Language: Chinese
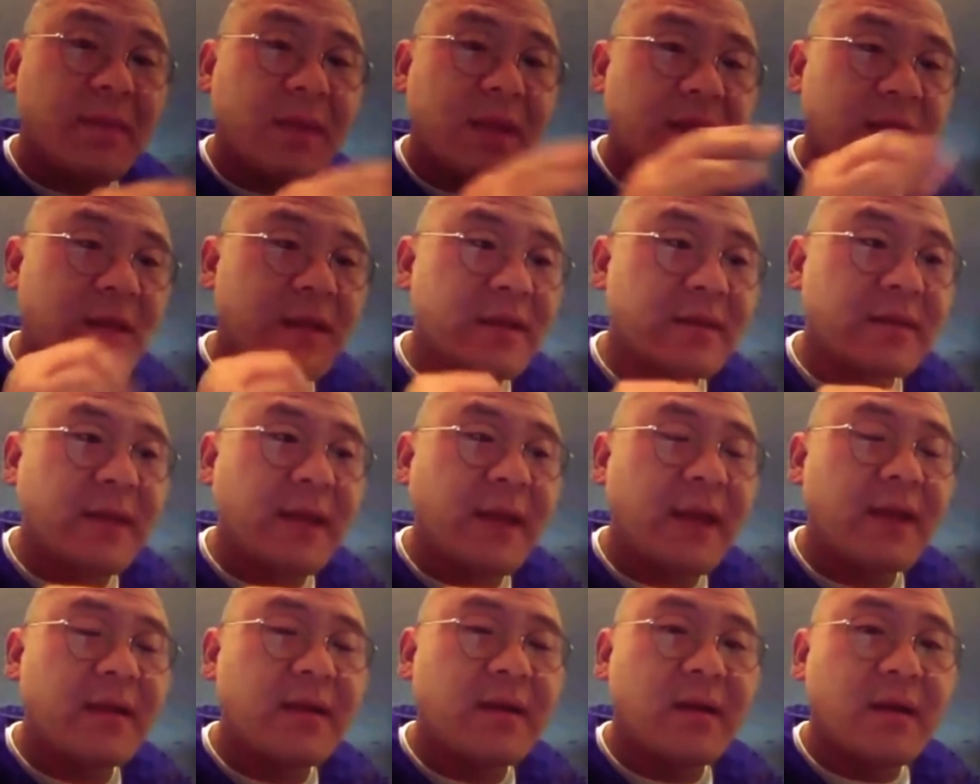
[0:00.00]
里面天天
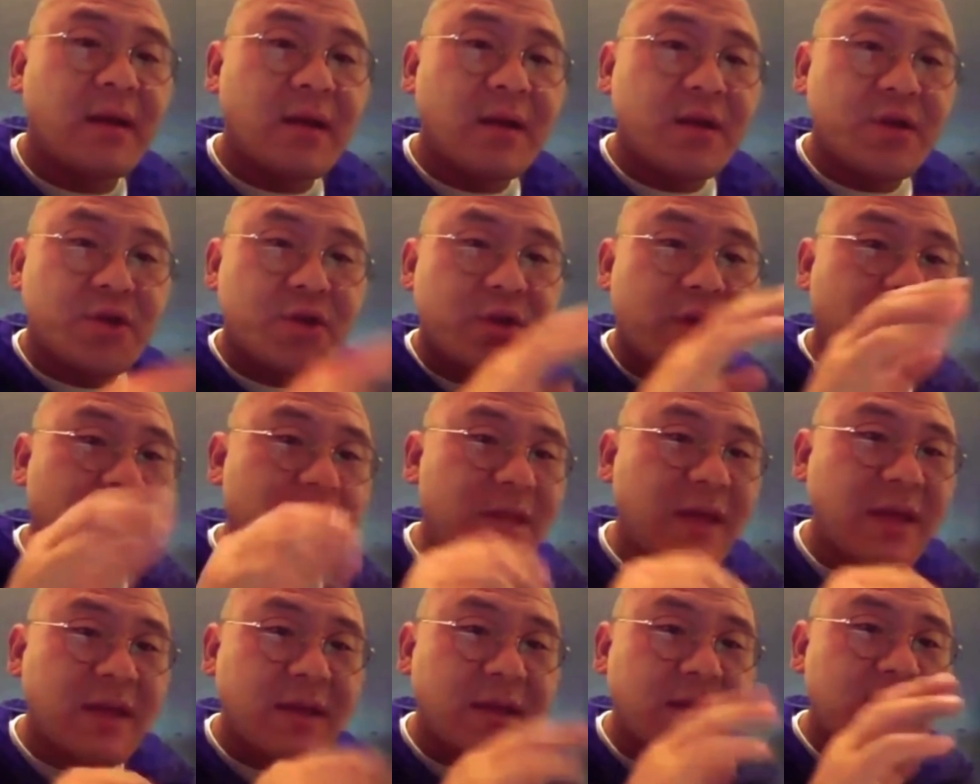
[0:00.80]
待着，只
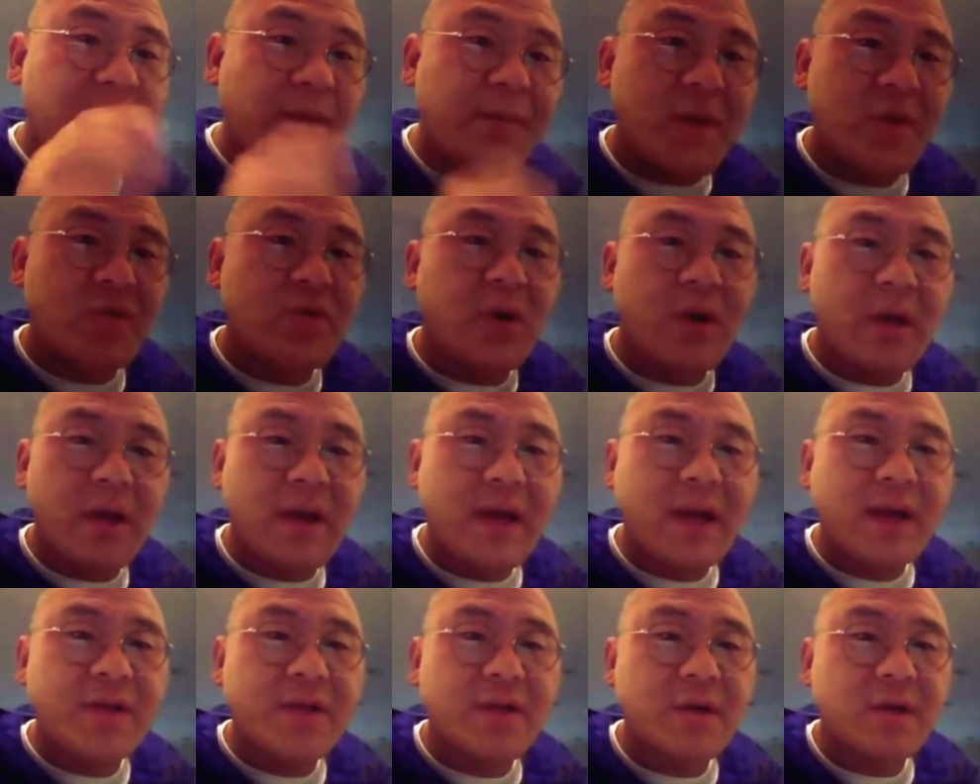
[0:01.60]
要天天在币圈里
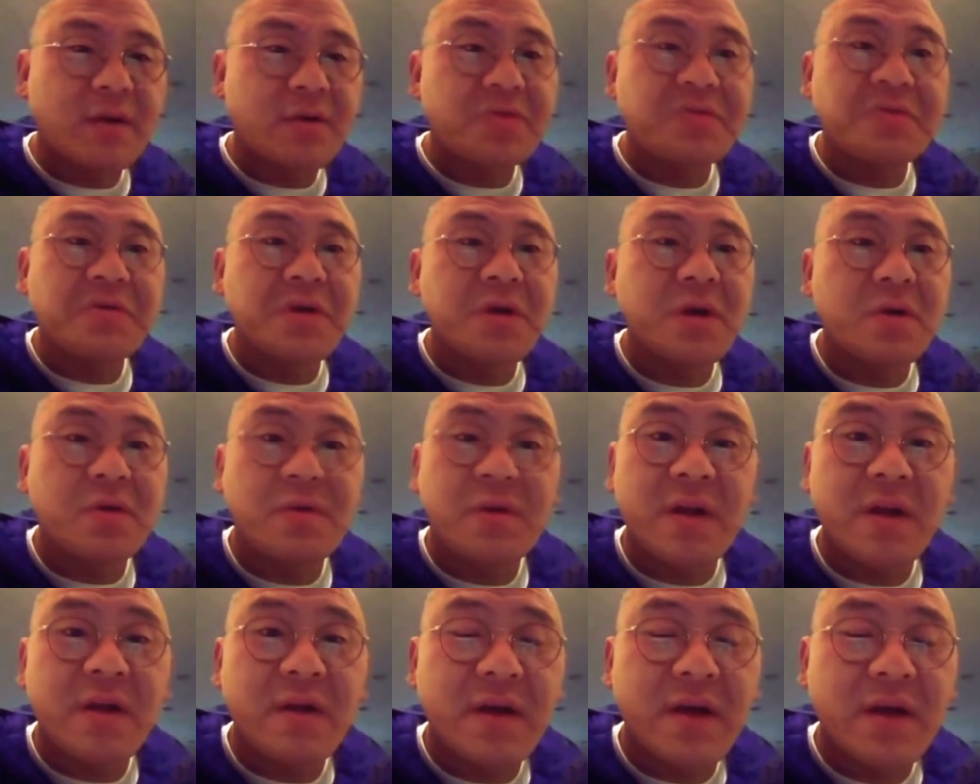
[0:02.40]
干事就有各
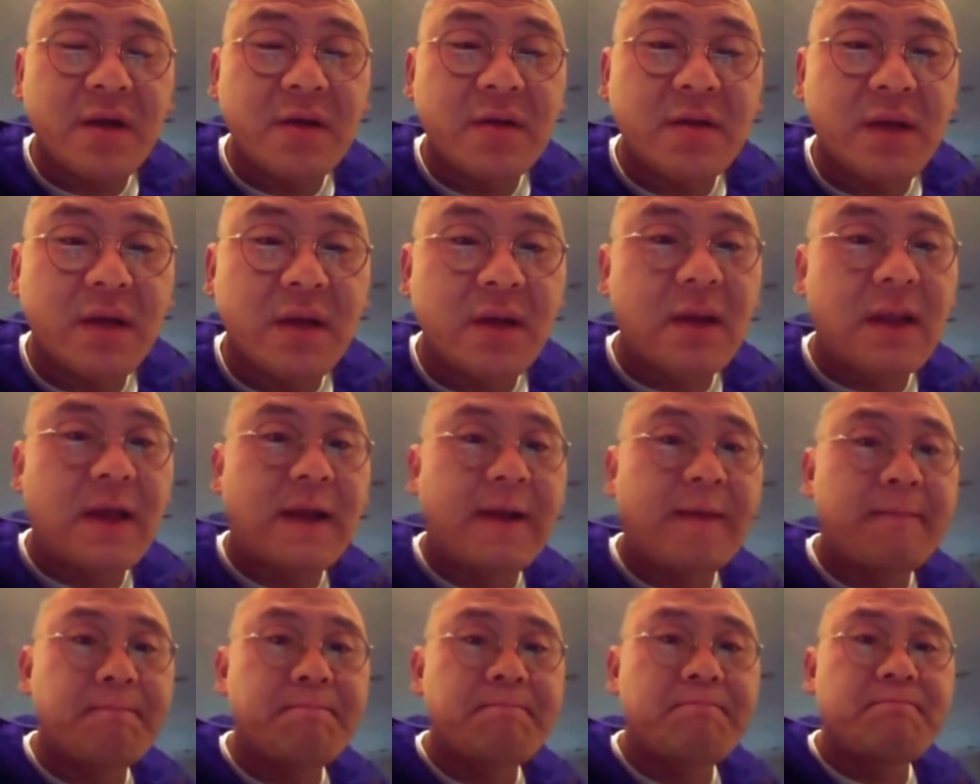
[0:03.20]
种各样的坑等着
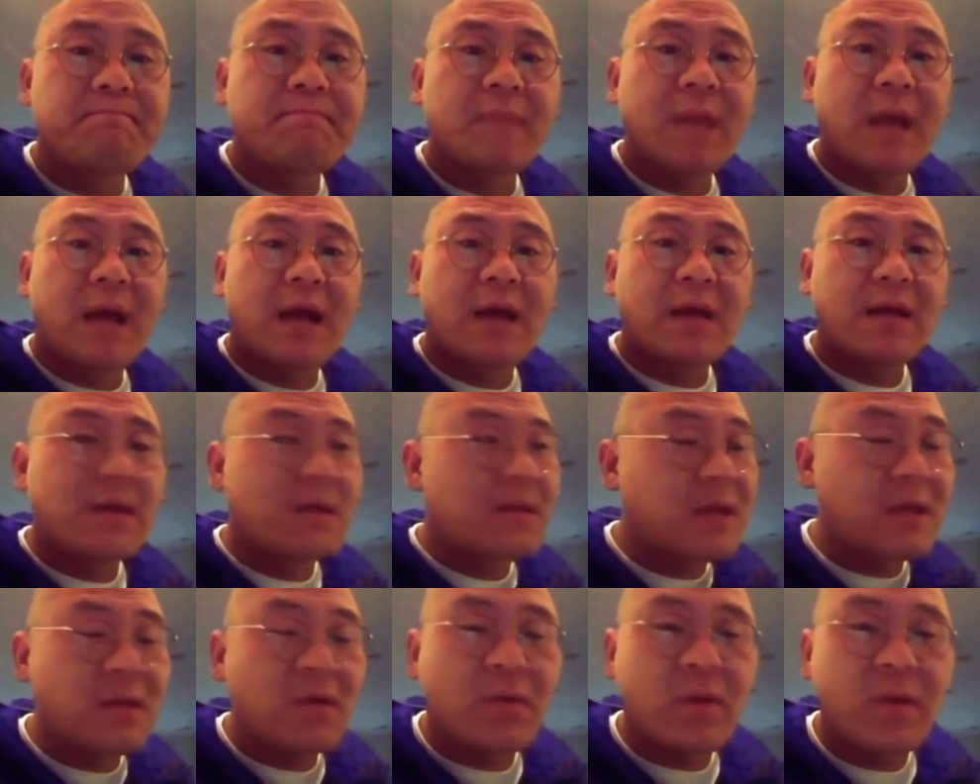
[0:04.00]
他啊，
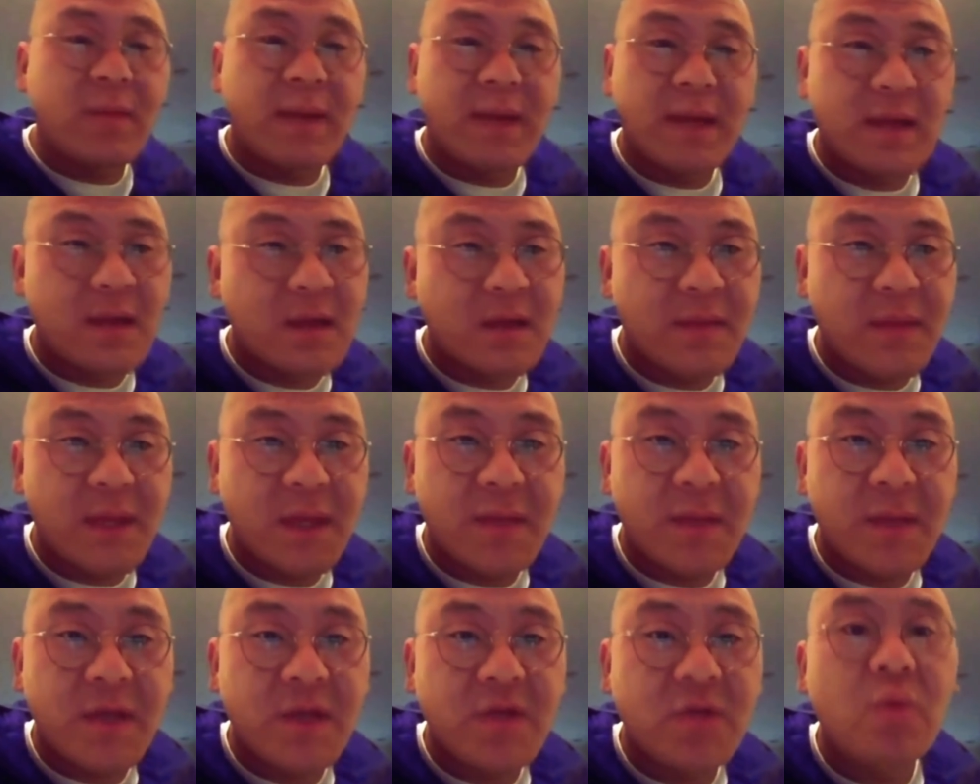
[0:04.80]
一定会把他的
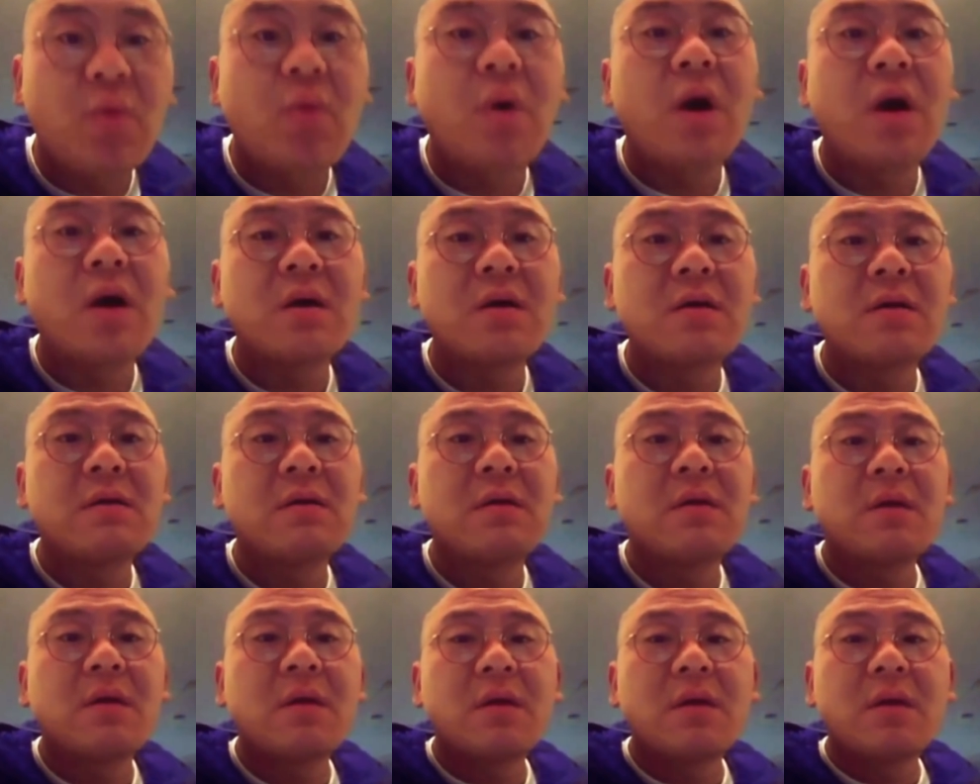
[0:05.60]
比特币收光。
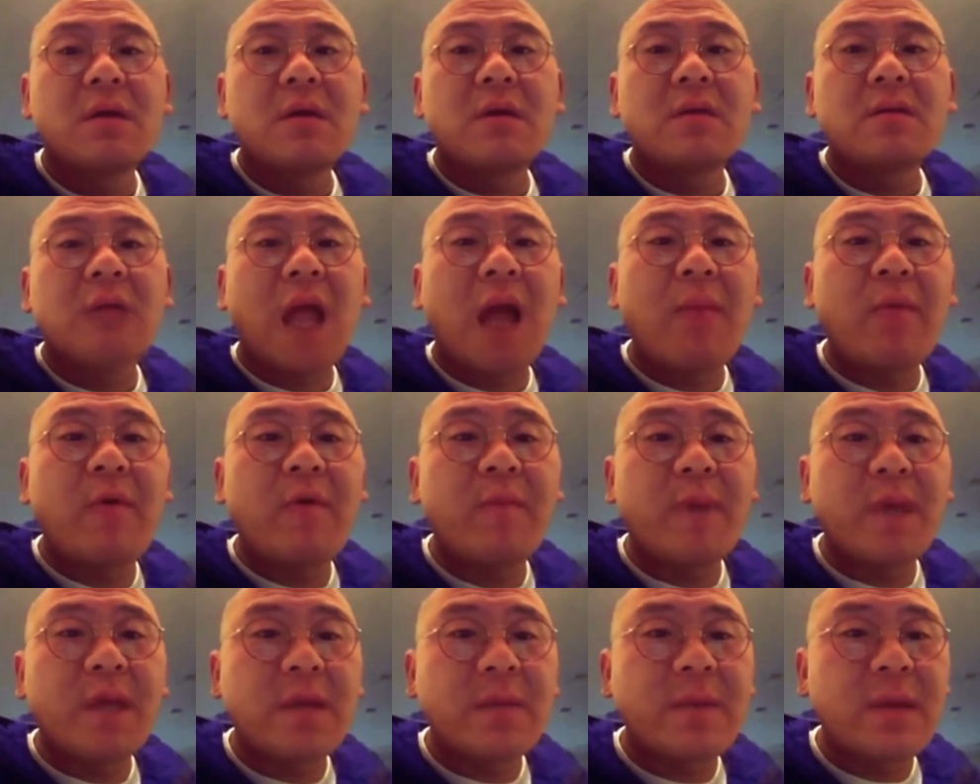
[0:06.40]
大部
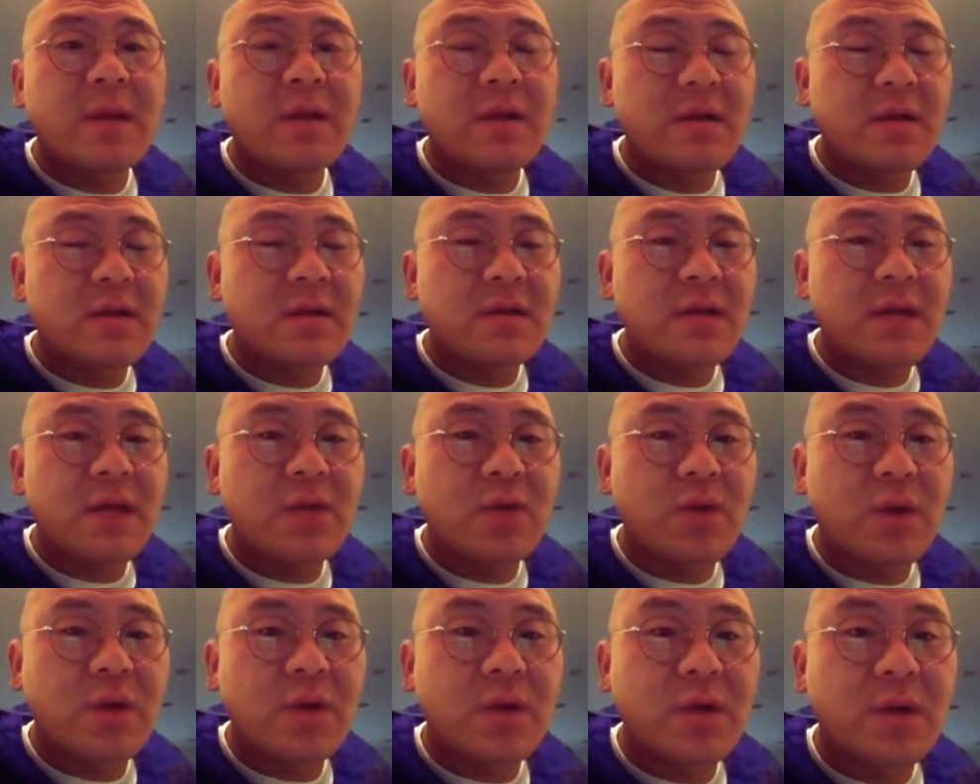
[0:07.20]
分比特币人的
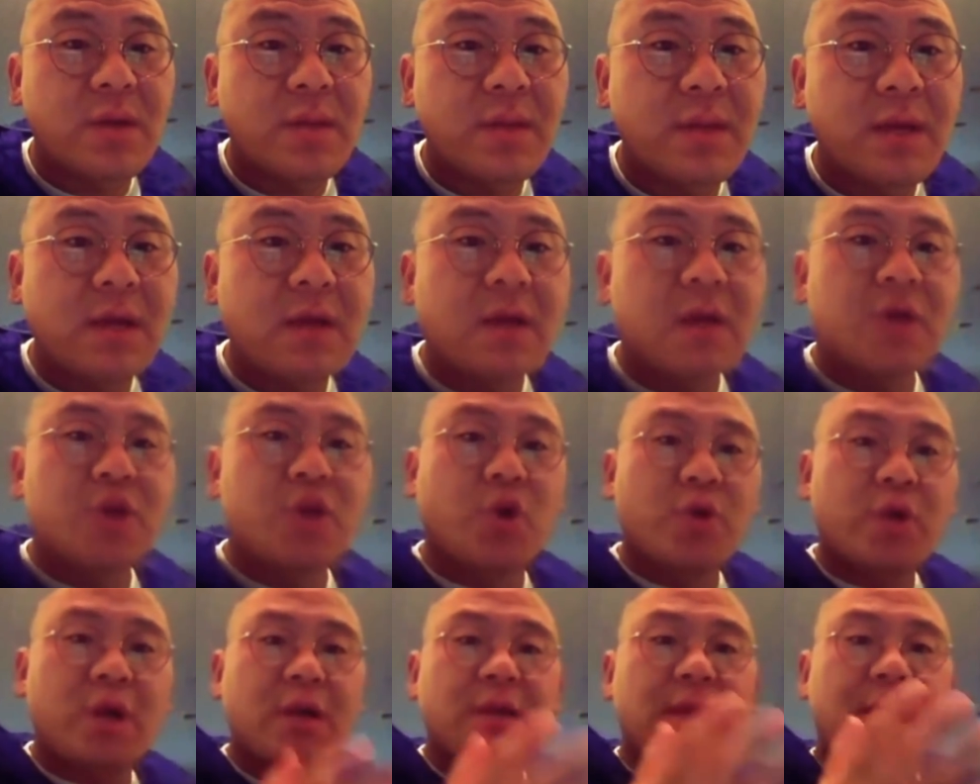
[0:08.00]
现状是什么呢？
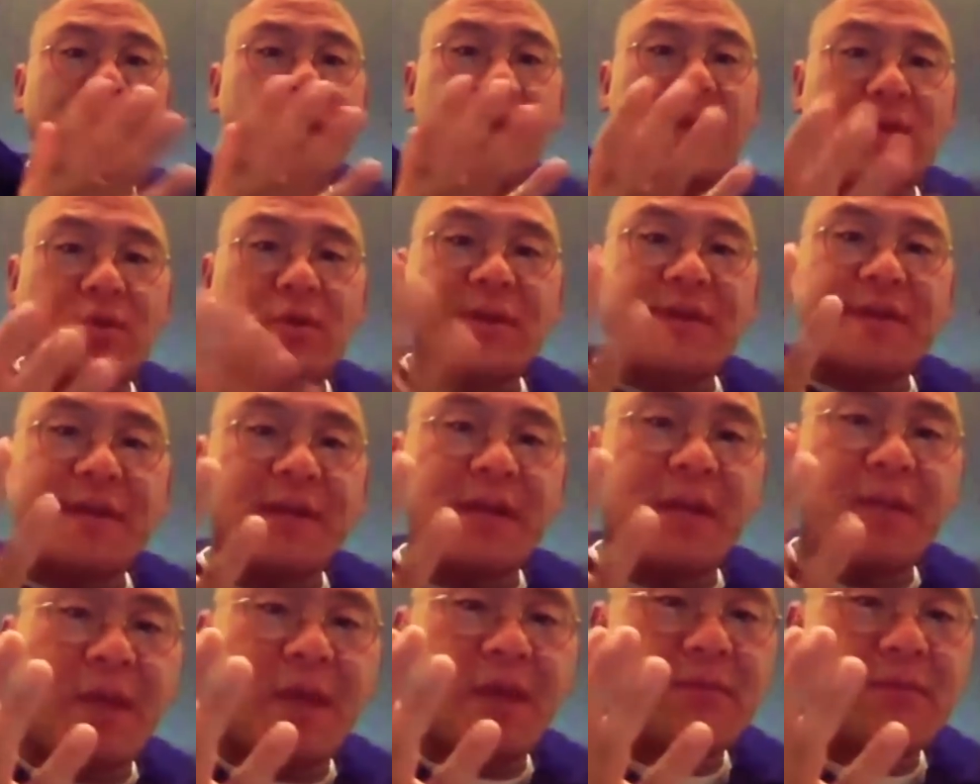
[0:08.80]
手上拿着一堆山寨